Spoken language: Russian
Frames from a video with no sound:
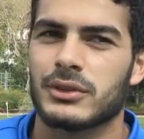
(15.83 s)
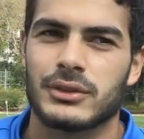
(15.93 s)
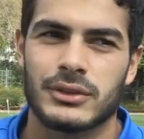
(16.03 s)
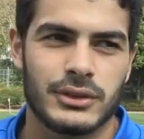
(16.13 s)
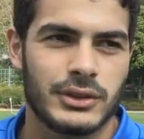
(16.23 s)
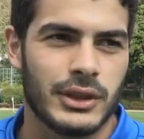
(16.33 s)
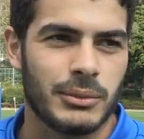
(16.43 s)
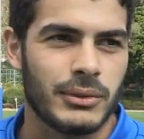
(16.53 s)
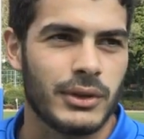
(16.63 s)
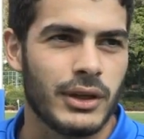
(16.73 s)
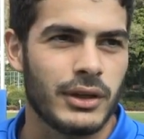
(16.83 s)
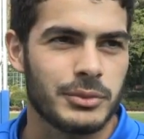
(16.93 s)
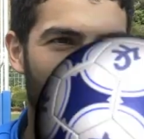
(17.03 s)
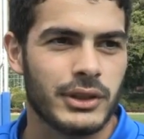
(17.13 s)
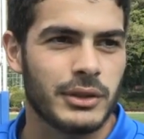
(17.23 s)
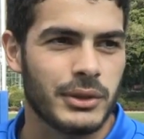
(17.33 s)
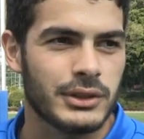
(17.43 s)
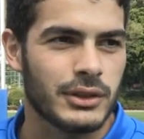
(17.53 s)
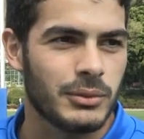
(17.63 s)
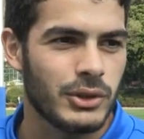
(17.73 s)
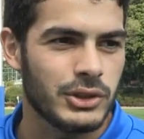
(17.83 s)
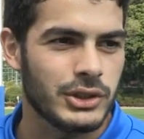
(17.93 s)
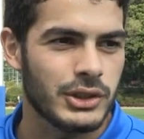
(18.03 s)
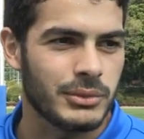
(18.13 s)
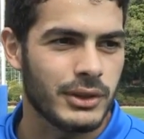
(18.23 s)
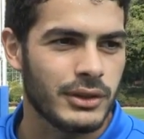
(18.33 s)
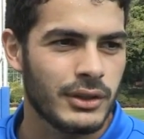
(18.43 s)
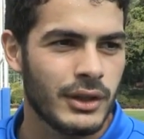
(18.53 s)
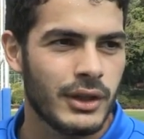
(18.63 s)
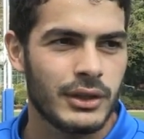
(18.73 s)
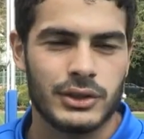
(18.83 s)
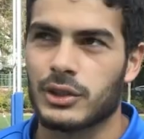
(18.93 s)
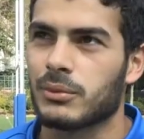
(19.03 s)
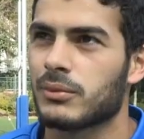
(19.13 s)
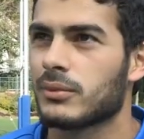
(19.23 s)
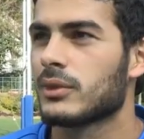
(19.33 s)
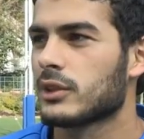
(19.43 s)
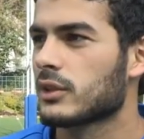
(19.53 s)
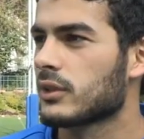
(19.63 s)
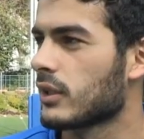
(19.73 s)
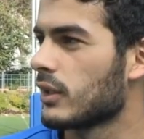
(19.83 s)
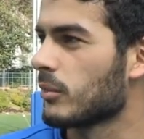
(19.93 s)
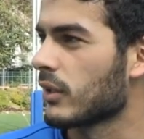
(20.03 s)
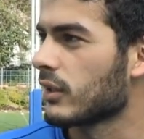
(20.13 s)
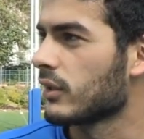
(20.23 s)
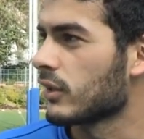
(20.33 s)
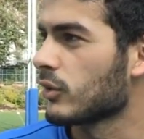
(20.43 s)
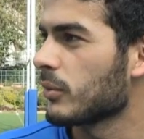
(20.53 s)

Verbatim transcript: С, там э, Спартак просил больше, чем надо, чем крылья могли дать.